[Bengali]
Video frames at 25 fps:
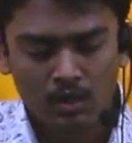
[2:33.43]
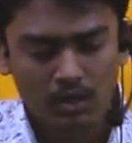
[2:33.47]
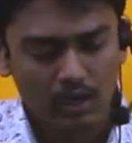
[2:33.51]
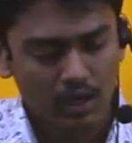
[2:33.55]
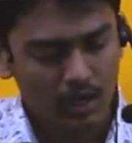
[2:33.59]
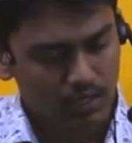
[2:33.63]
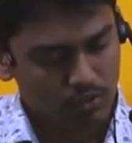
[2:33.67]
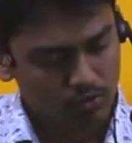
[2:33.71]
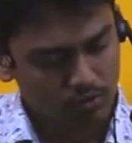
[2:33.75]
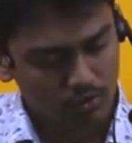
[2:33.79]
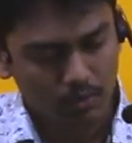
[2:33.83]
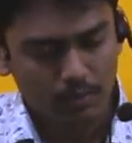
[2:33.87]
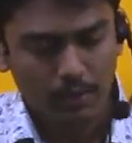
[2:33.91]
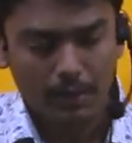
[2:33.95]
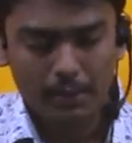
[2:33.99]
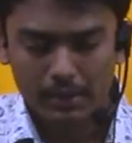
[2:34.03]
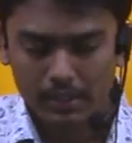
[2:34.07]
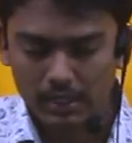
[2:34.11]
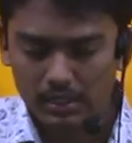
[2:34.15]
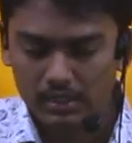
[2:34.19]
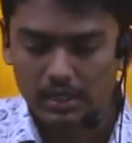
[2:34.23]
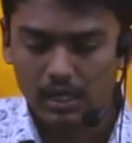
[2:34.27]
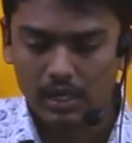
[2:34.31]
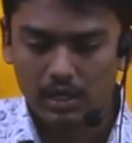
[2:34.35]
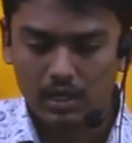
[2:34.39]
না আসলে
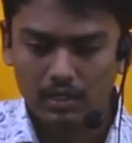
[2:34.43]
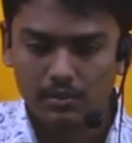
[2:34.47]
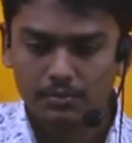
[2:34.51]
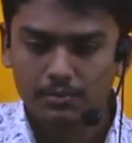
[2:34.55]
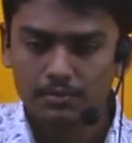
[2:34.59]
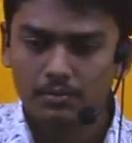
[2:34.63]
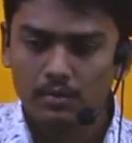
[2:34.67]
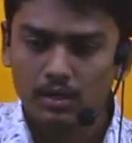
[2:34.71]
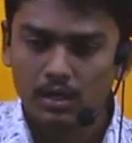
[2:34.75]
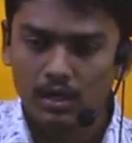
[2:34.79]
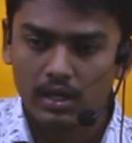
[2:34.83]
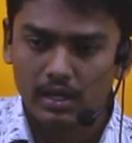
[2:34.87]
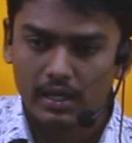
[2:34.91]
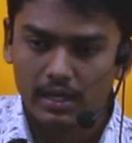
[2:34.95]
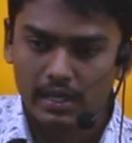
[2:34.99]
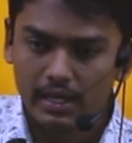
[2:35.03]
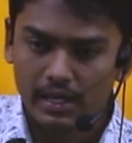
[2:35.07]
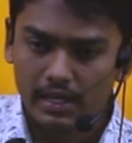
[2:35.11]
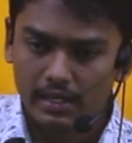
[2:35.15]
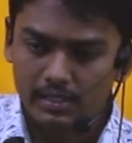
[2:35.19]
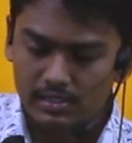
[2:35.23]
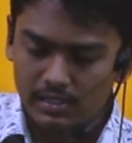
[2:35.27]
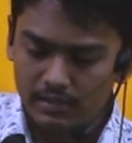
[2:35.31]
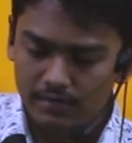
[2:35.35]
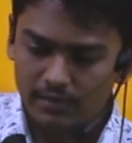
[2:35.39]
ব্যাপারটা তা না
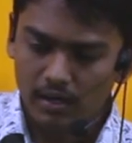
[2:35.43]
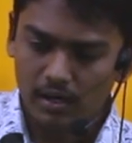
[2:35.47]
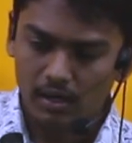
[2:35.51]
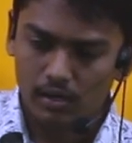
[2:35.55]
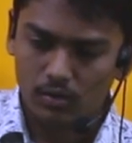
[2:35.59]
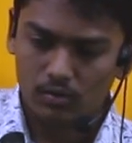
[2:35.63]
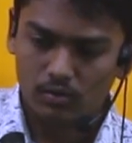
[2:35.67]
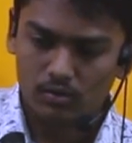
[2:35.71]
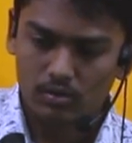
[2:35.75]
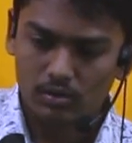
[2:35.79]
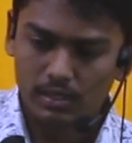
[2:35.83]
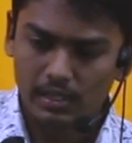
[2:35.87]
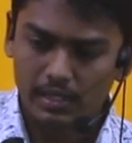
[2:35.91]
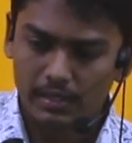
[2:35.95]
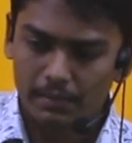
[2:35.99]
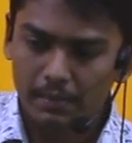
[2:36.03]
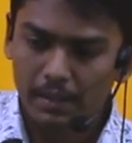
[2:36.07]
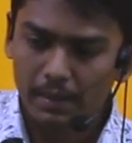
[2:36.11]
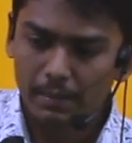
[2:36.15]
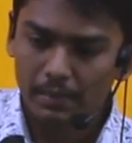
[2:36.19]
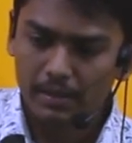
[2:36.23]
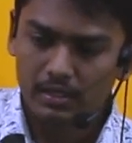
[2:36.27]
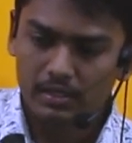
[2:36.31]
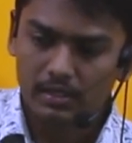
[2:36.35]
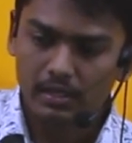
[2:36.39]
এই যে ভাঙন এই
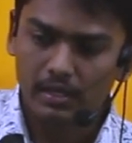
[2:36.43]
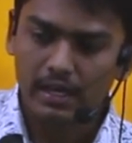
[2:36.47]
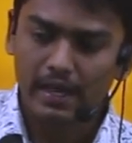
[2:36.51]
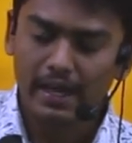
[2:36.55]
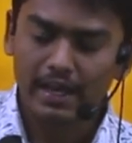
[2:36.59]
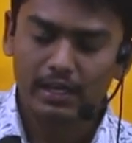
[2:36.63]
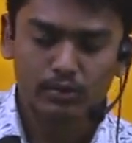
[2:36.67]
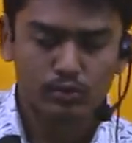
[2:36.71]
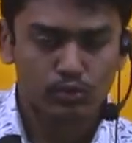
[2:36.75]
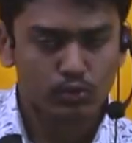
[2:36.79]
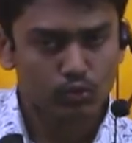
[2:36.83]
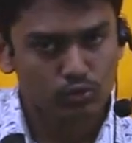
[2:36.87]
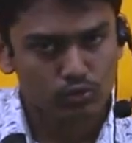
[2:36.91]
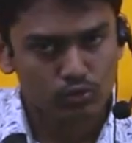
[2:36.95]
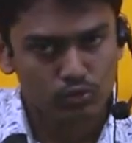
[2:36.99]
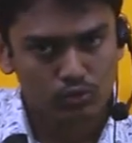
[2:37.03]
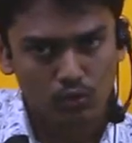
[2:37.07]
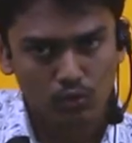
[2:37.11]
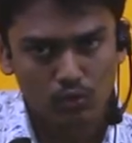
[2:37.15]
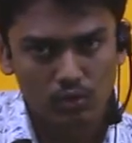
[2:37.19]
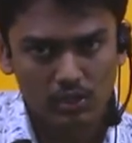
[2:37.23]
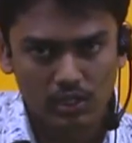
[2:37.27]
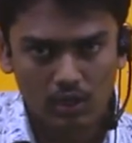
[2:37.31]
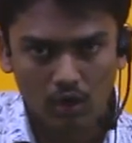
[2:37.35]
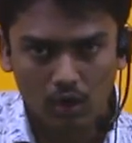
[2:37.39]
ব্যাপারটা এত
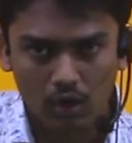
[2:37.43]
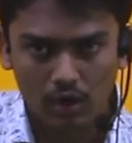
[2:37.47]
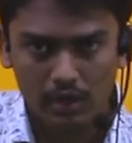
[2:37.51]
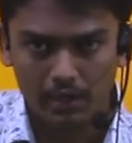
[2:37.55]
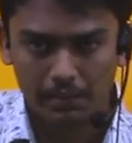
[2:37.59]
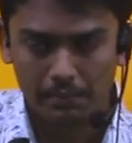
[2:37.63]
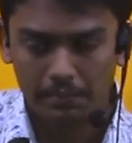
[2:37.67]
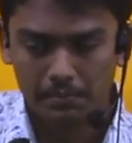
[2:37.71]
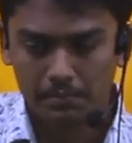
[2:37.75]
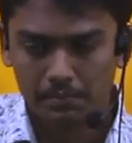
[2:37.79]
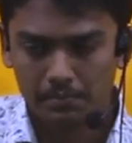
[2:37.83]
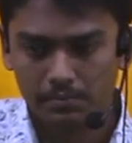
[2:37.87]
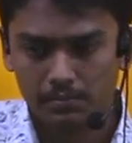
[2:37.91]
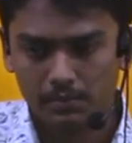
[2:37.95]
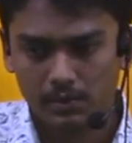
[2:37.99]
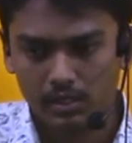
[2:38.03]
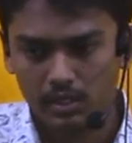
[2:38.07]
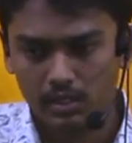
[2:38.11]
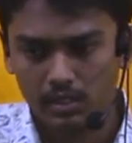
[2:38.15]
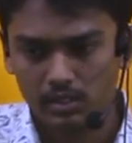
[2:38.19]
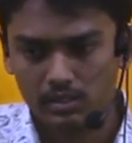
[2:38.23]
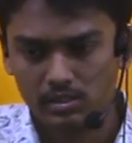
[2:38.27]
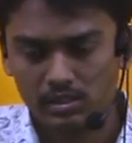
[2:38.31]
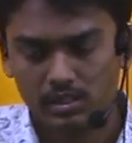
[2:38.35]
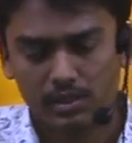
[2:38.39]
স্লোলি হয়
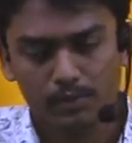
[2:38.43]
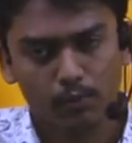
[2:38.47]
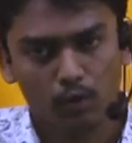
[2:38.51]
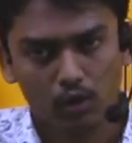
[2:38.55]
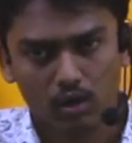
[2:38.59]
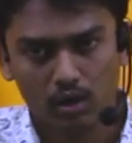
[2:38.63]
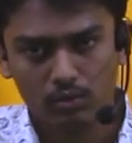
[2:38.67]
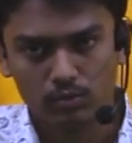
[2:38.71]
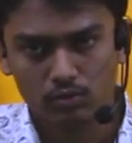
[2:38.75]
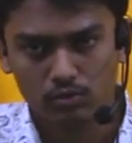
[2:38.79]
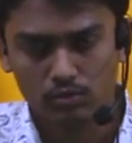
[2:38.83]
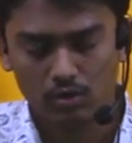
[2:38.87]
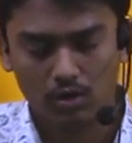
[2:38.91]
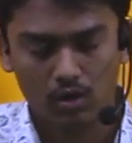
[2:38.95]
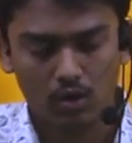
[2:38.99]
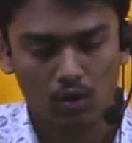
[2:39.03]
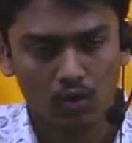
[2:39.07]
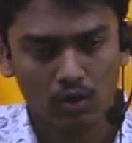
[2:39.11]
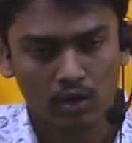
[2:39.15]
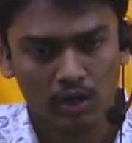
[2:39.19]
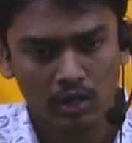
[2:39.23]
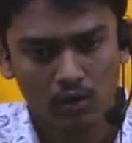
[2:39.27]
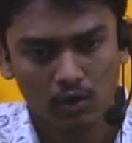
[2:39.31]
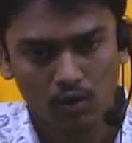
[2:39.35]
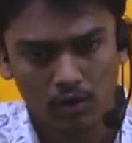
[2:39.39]
মানে যেটা বলার মতো না
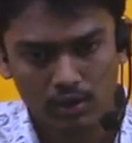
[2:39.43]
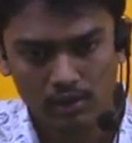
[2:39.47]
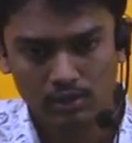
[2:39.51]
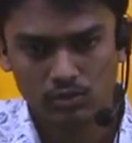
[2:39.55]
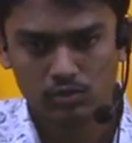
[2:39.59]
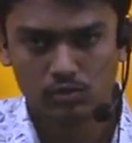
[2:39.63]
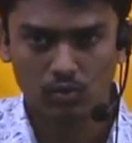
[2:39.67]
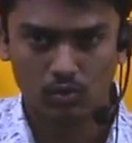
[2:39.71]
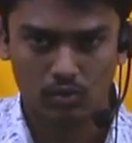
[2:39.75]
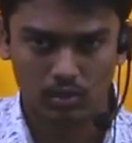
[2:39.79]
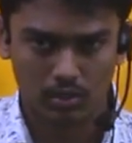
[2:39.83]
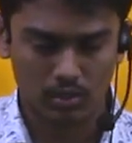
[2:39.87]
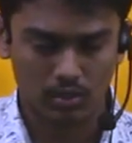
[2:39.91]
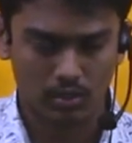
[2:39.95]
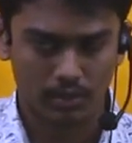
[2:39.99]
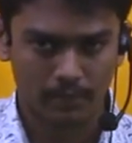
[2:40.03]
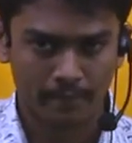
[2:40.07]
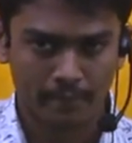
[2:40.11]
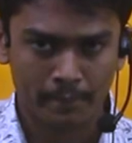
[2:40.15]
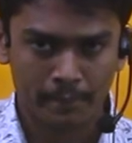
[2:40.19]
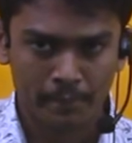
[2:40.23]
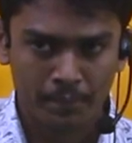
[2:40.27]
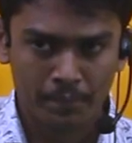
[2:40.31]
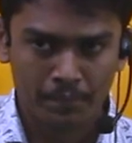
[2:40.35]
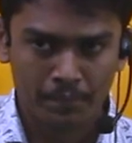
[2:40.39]
অনেক অনেক স্লোলি হয়